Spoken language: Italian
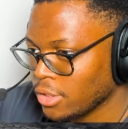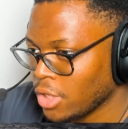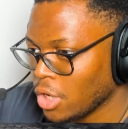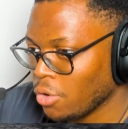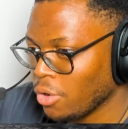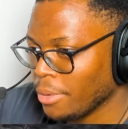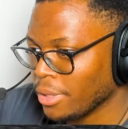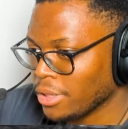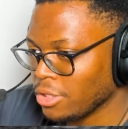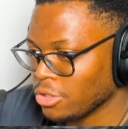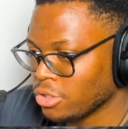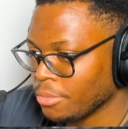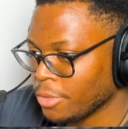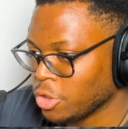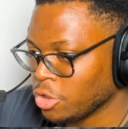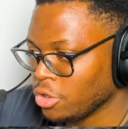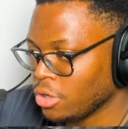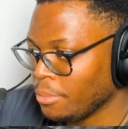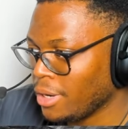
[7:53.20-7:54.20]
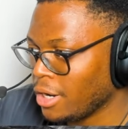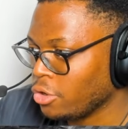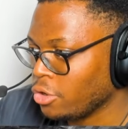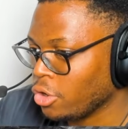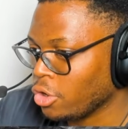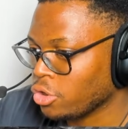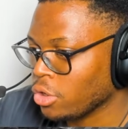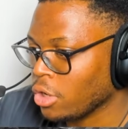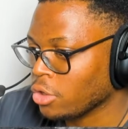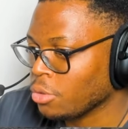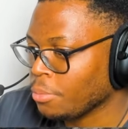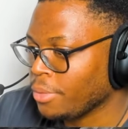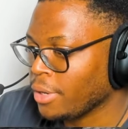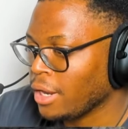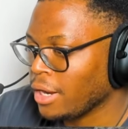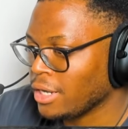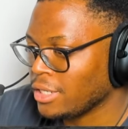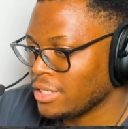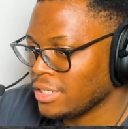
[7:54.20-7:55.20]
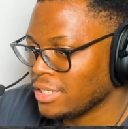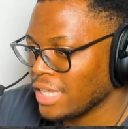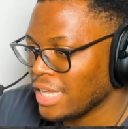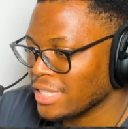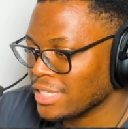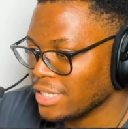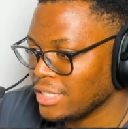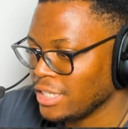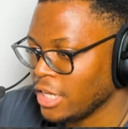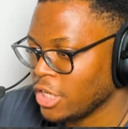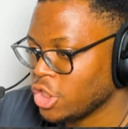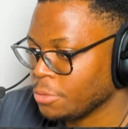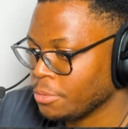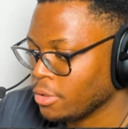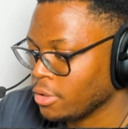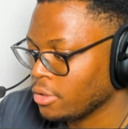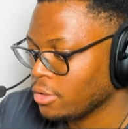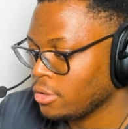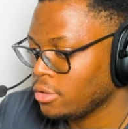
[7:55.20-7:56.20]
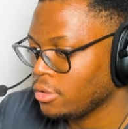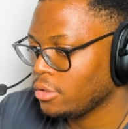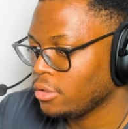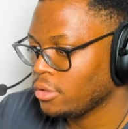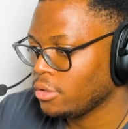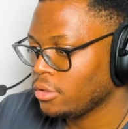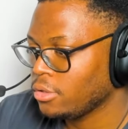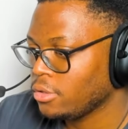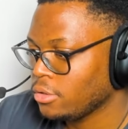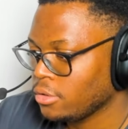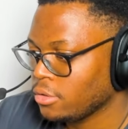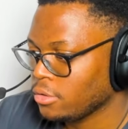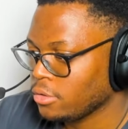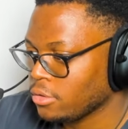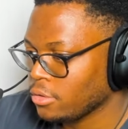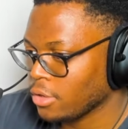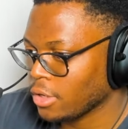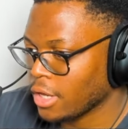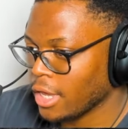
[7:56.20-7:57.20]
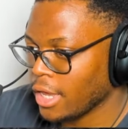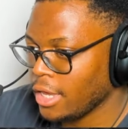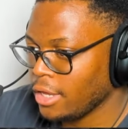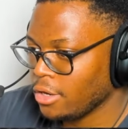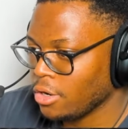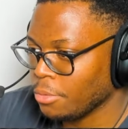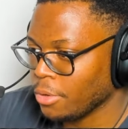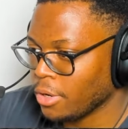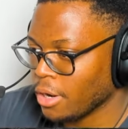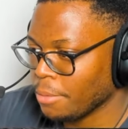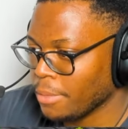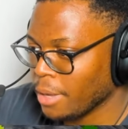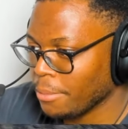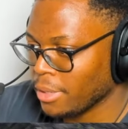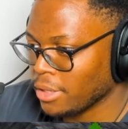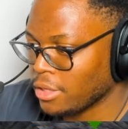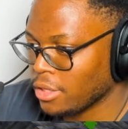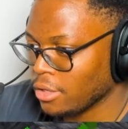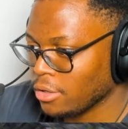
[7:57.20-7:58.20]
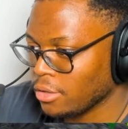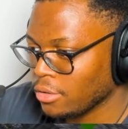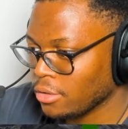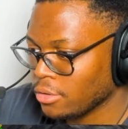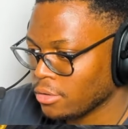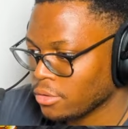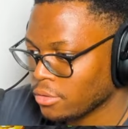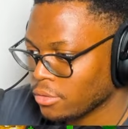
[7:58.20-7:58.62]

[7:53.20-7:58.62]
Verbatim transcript: No, way Matteo se mangia una mela d'oro ti ho dato appena resistenza 10, bro. Ok, non morirà mai Matteo.